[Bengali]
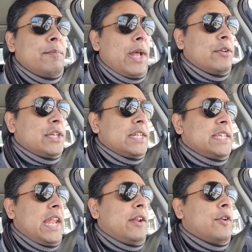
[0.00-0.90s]
মানুষের
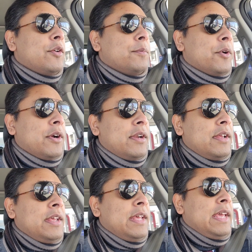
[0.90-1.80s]
চালানোর উপর
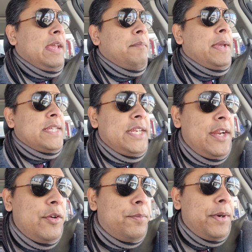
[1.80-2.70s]
এই
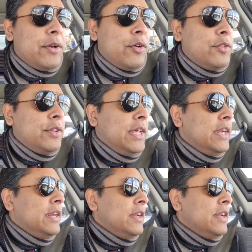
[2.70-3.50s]
মেশিনের উপরে কতদিন